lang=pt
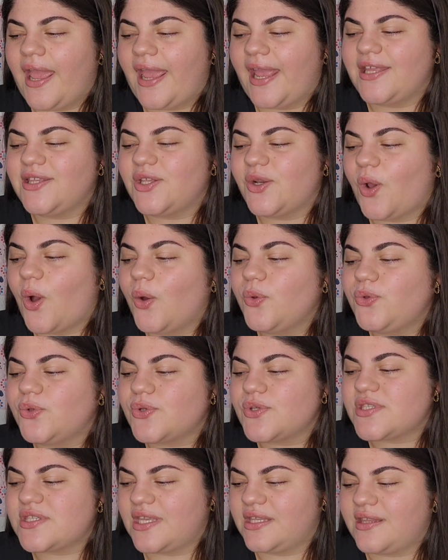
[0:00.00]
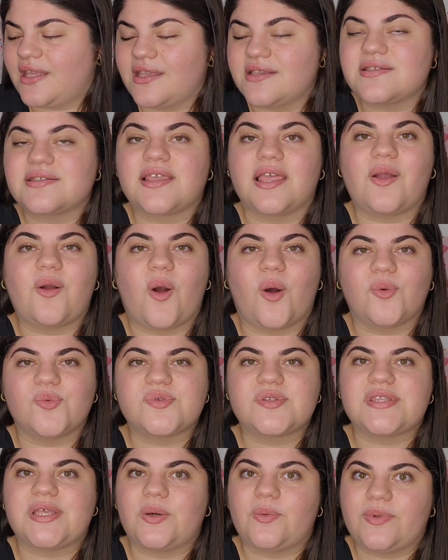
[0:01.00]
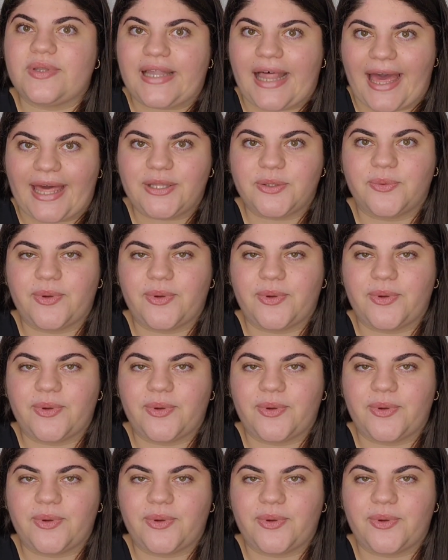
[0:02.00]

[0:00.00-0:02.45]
entre outros itens que constam lá